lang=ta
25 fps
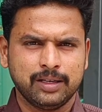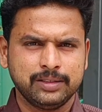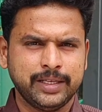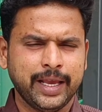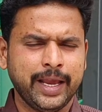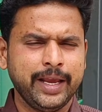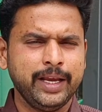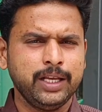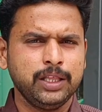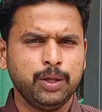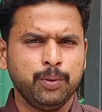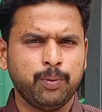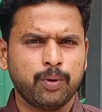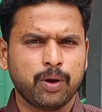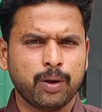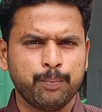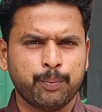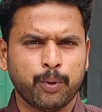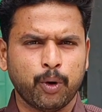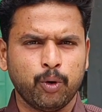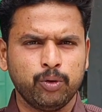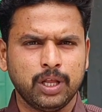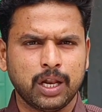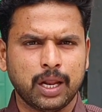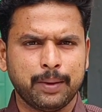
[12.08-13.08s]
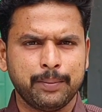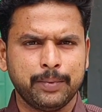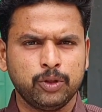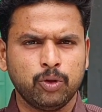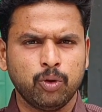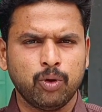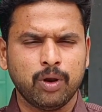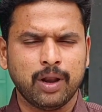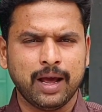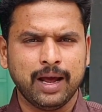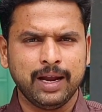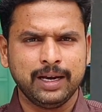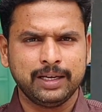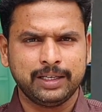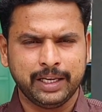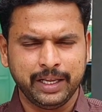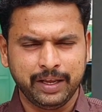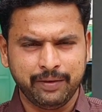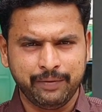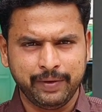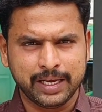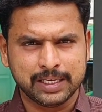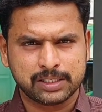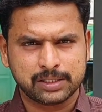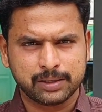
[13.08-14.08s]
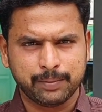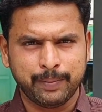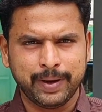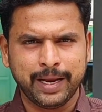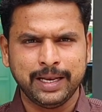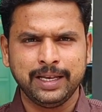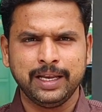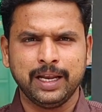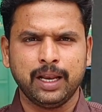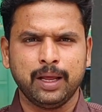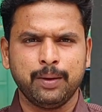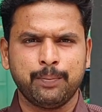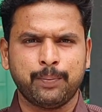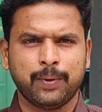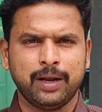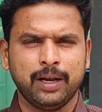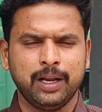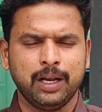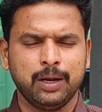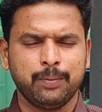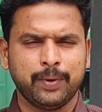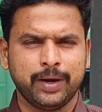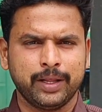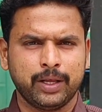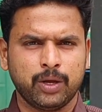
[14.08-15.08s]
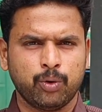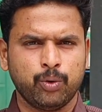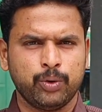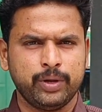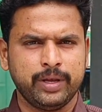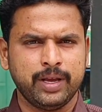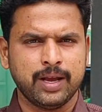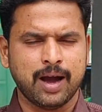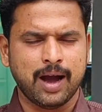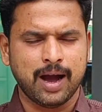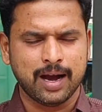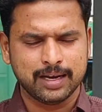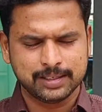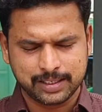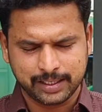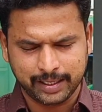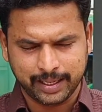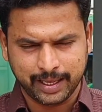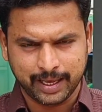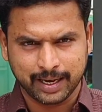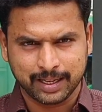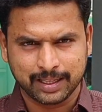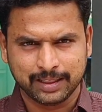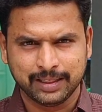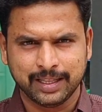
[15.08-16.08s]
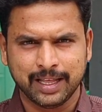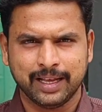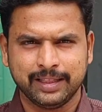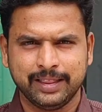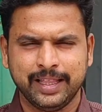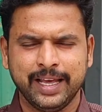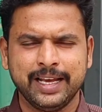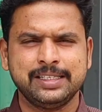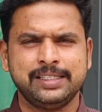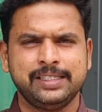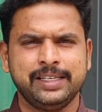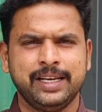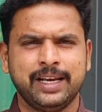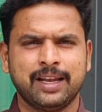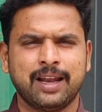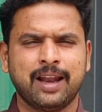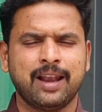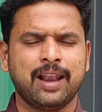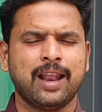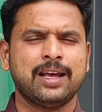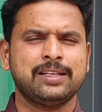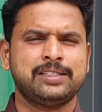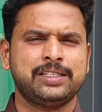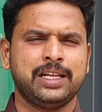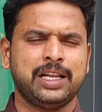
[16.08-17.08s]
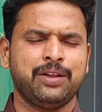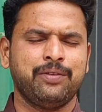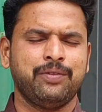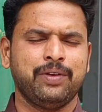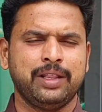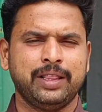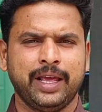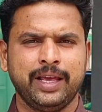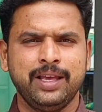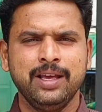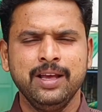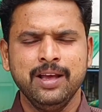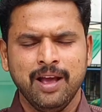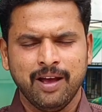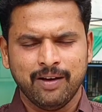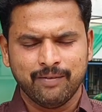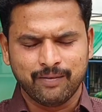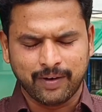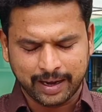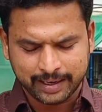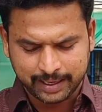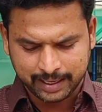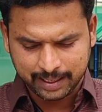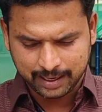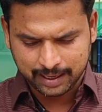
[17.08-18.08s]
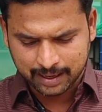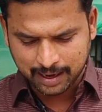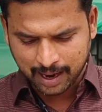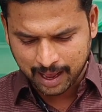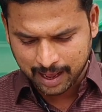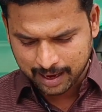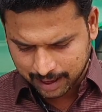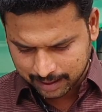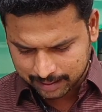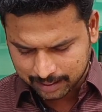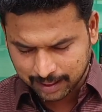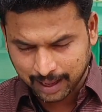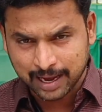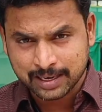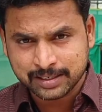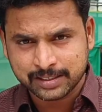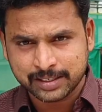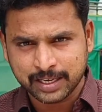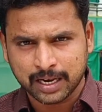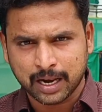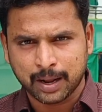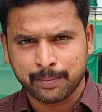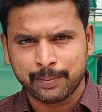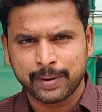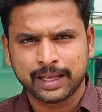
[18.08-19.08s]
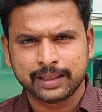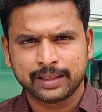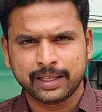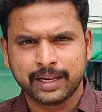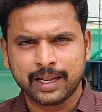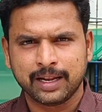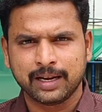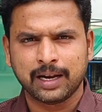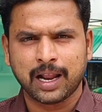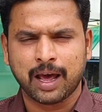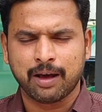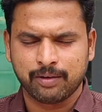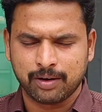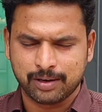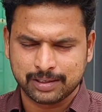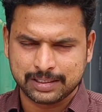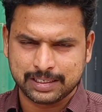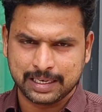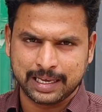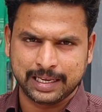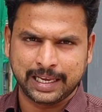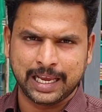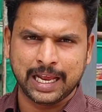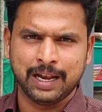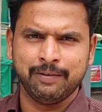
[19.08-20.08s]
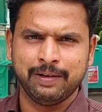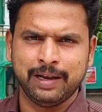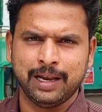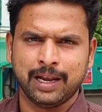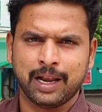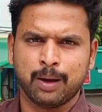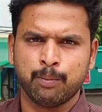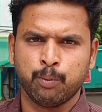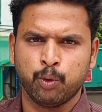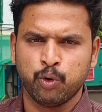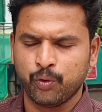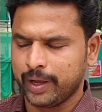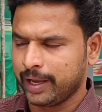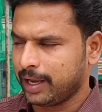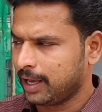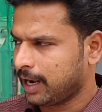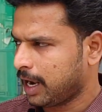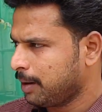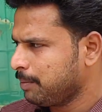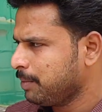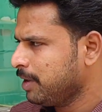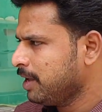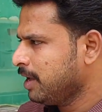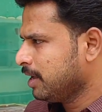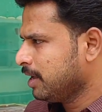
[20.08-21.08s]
ஜெயகிந்துபுரம் பகுதியில் அமைந்துள்ள டிவிஎஸ் மேல்நிலைப் பள்ளியில் படிக்கக்கூடிய ஆசிரியர் இந்த தேசிய நல்லாசிரியர் விருதை வாங்கியிருக்கிறார் அந்த ஆசிரியர் நம்ம இடத்துல இருக்கிற அவரோட சில கேள்விகளை நாம் முன்வைக்கலாம்